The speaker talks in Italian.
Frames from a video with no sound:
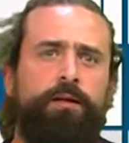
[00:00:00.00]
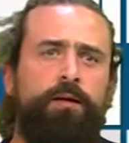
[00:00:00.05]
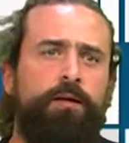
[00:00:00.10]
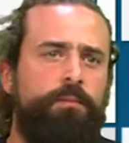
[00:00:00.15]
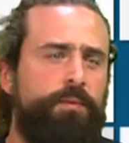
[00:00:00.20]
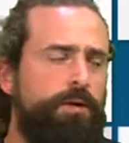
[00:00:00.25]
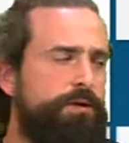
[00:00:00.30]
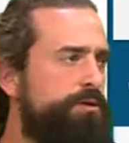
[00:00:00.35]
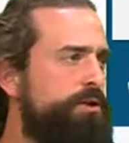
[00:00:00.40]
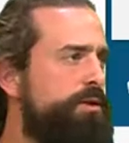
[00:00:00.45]

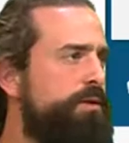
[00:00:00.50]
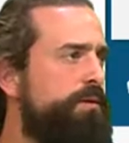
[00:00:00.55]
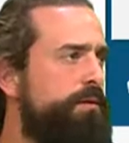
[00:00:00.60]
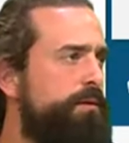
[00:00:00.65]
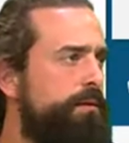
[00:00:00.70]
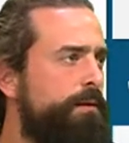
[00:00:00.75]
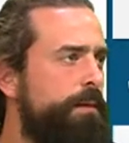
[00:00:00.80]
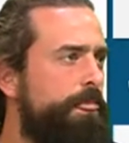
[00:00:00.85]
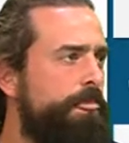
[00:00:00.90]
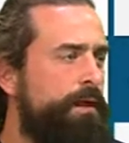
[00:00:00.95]
Qual è il tuo
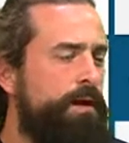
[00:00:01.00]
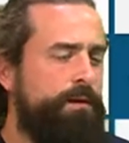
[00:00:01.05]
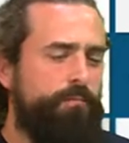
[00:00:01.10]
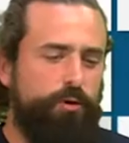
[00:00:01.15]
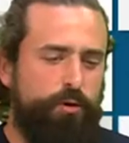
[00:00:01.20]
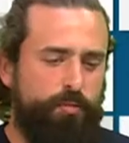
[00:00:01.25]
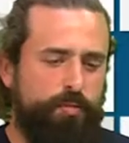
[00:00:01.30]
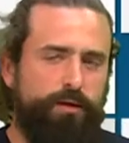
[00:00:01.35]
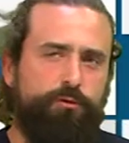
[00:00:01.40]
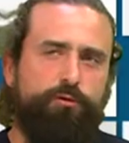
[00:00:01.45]
reparto? Il
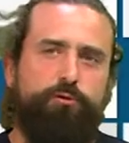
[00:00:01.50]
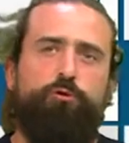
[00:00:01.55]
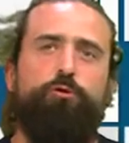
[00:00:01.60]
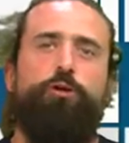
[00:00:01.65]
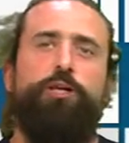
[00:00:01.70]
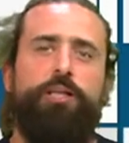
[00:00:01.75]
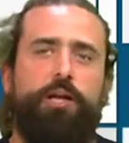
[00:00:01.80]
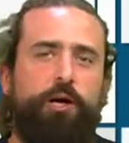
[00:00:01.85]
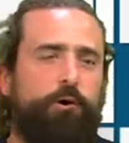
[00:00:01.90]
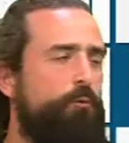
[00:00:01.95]
mio reparto sono
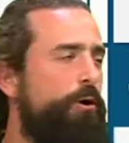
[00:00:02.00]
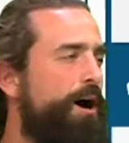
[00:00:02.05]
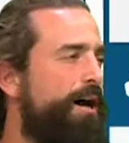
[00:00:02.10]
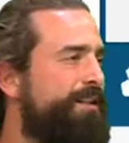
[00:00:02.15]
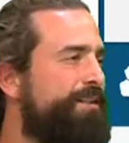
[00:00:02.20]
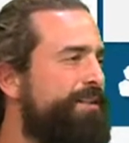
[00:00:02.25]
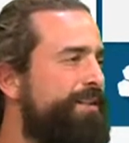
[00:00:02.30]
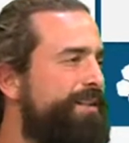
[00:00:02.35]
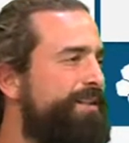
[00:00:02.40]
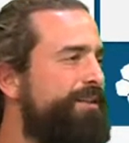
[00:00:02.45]
i tre
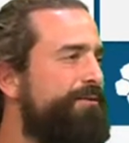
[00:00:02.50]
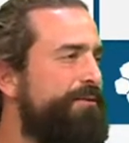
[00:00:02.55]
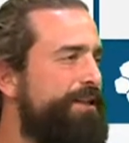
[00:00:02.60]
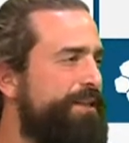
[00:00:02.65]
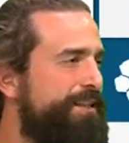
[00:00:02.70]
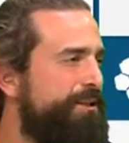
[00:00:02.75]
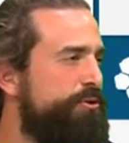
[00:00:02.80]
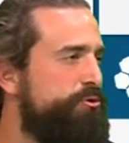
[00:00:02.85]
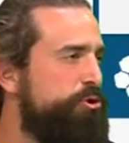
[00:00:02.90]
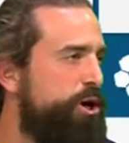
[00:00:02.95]
quarti, okay.
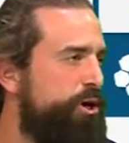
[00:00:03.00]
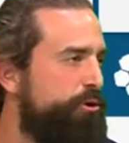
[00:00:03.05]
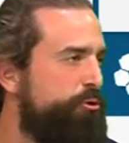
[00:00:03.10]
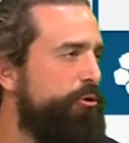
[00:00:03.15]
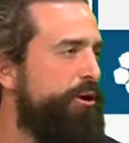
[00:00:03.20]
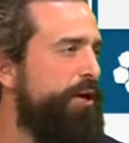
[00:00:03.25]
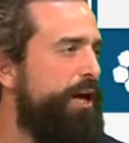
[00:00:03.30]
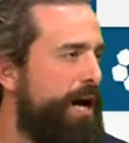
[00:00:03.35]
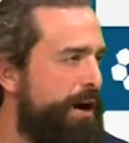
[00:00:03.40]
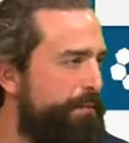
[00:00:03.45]
quindi
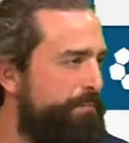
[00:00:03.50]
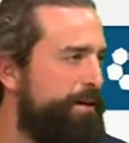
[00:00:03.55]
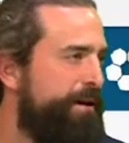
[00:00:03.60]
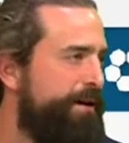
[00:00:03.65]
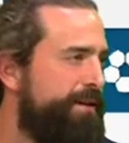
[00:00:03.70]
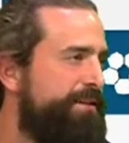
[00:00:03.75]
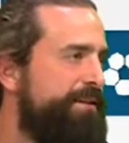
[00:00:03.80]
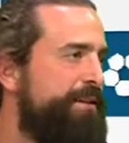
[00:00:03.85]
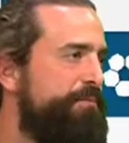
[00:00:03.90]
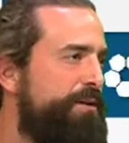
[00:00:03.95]
giocatori
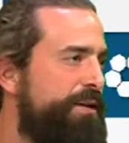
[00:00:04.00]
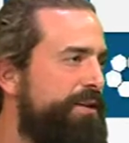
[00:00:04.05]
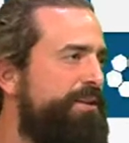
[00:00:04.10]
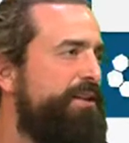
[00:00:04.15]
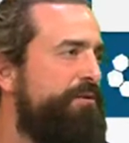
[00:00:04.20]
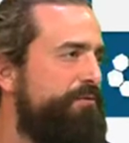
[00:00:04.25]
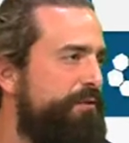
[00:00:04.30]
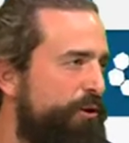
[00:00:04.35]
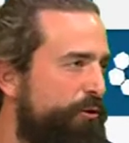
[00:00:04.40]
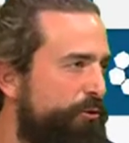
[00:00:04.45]

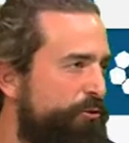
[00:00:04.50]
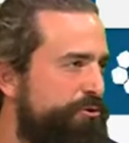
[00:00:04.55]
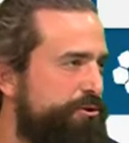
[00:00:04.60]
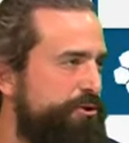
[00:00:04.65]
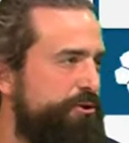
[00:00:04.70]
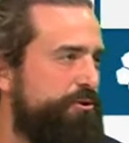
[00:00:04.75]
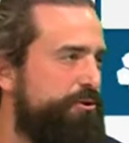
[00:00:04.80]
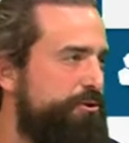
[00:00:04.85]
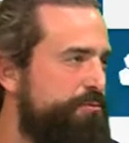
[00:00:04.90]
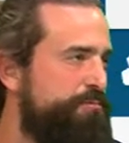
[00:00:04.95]
apparentemente
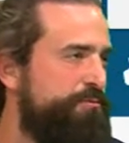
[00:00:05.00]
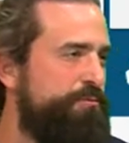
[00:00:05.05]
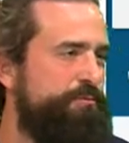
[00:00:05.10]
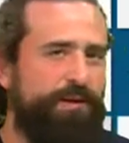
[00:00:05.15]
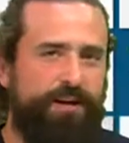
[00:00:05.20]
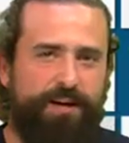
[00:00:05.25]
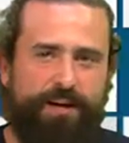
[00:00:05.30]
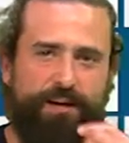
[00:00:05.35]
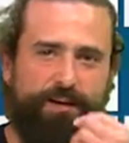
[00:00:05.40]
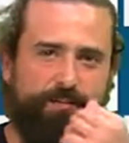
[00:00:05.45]
veloci o
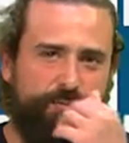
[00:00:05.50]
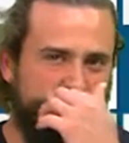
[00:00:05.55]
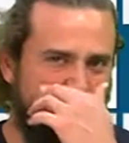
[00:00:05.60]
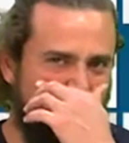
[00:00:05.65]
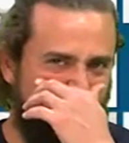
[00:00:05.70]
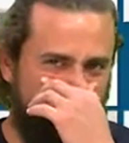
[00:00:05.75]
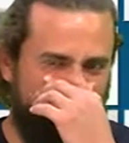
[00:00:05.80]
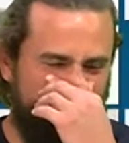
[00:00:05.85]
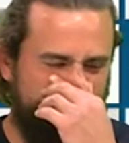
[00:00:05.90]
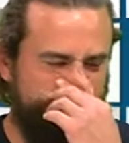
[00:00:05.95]
comunque i più
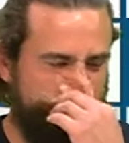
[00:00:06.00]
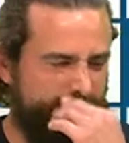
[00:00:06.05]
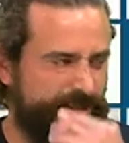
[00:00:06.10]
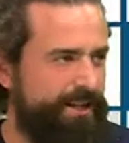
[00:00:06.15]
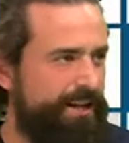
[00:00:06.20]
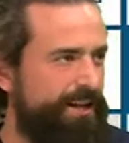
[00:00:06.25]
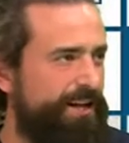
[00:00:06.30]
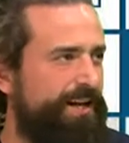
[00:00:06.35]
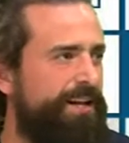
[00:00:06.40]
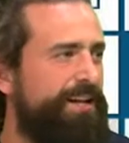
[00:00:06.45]
veloci
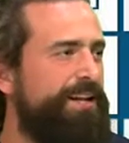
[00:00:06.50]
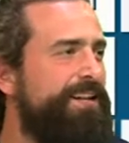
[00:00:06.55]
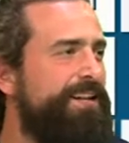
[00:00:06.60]
del,